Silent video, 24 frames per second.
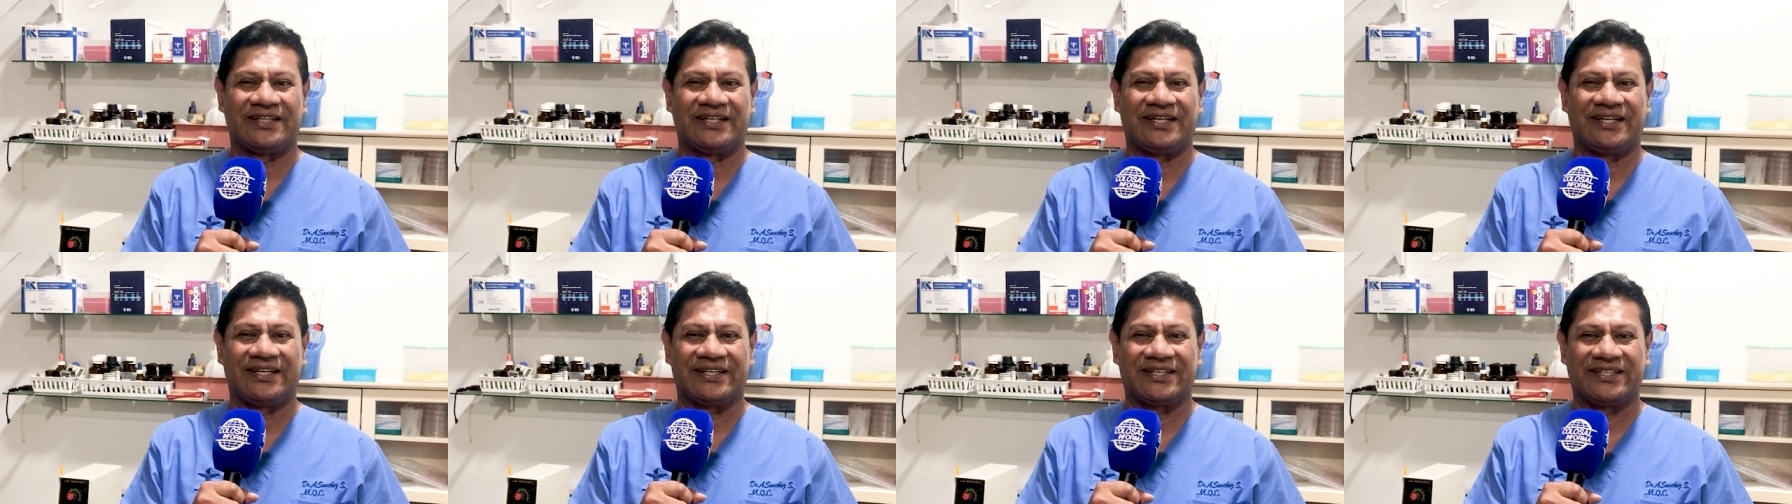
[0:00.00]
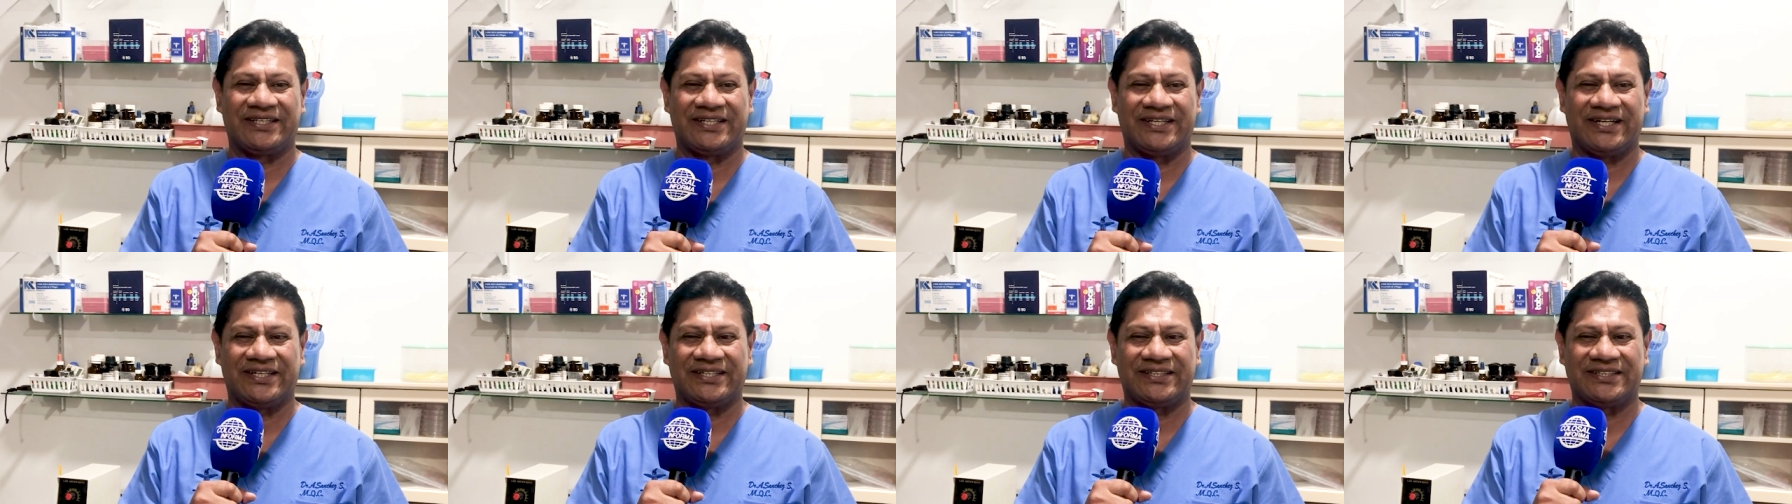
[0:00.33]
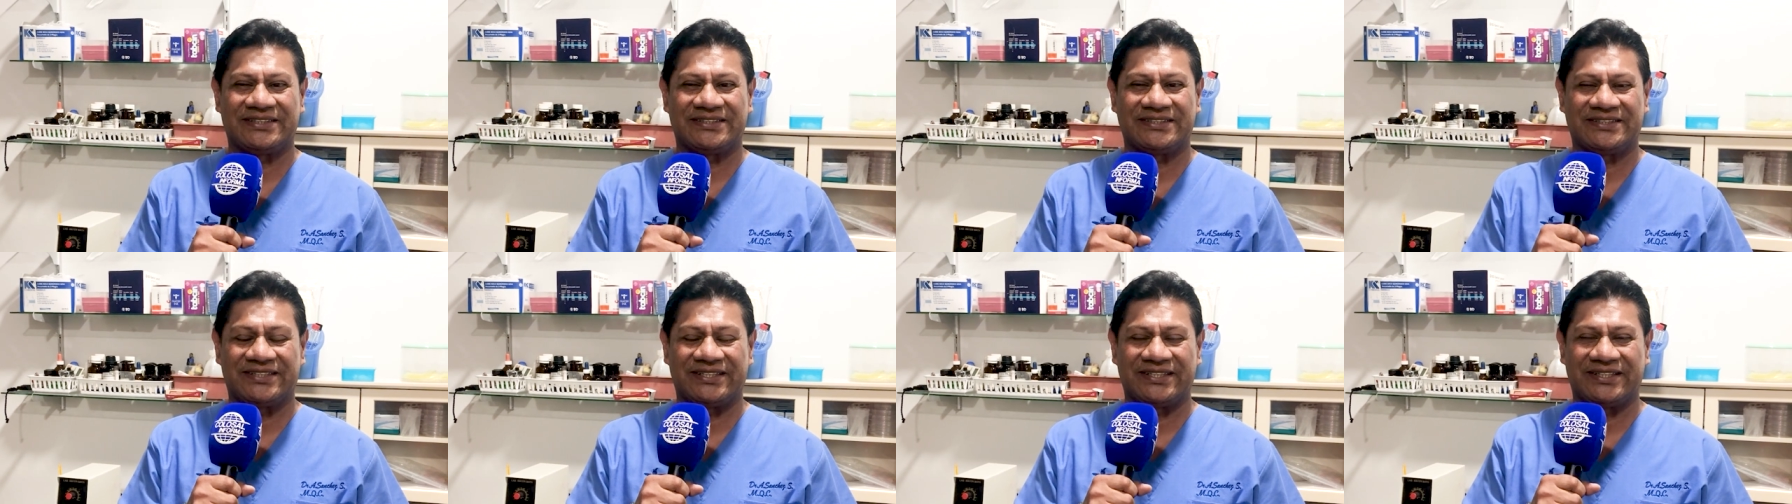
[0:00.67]
aquí hay
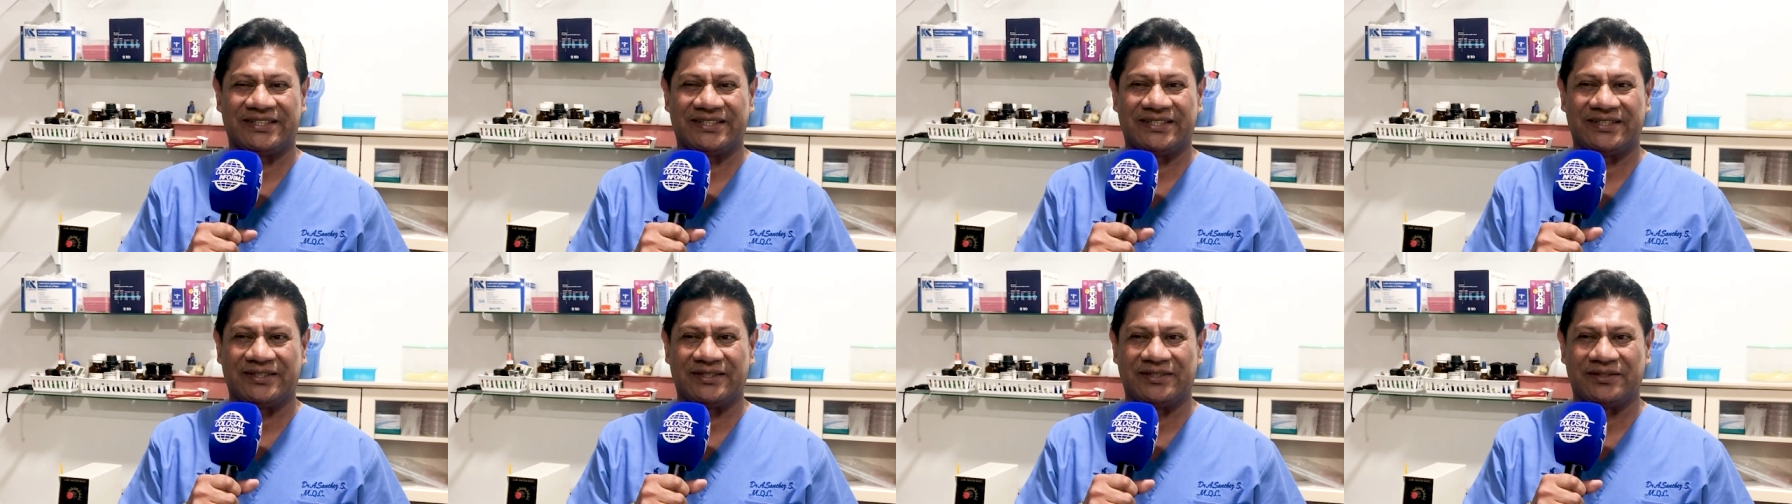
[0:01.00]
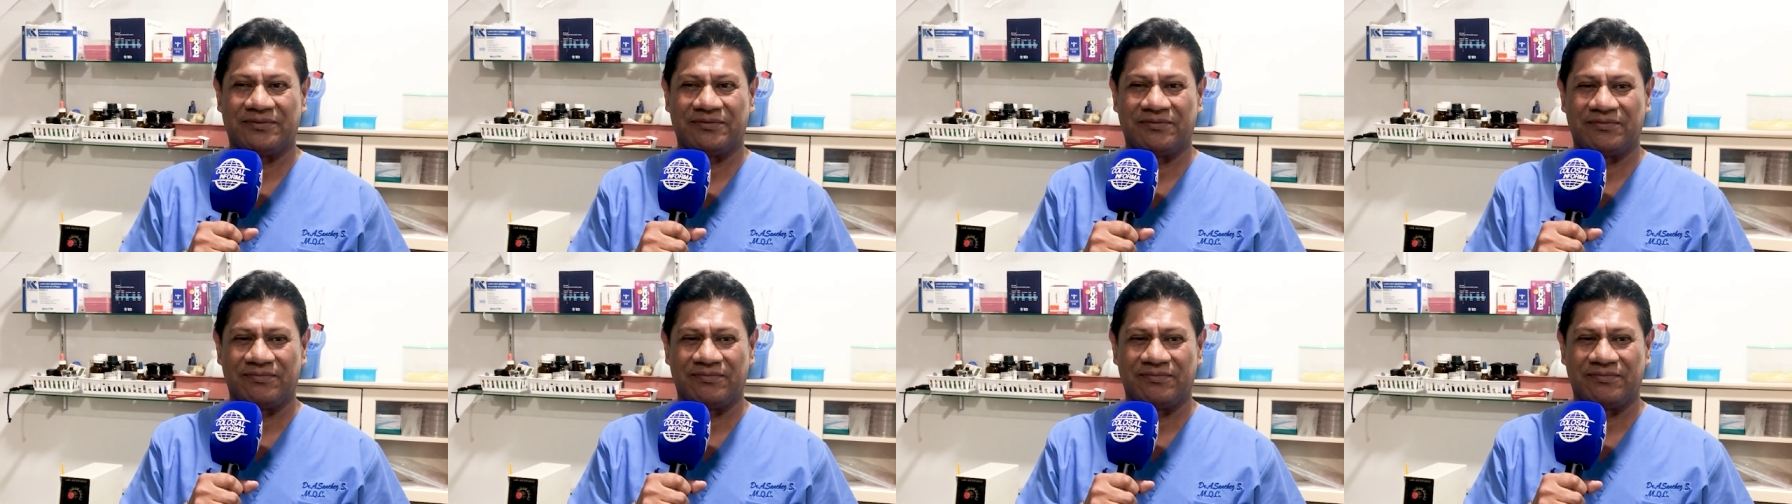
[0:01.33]
este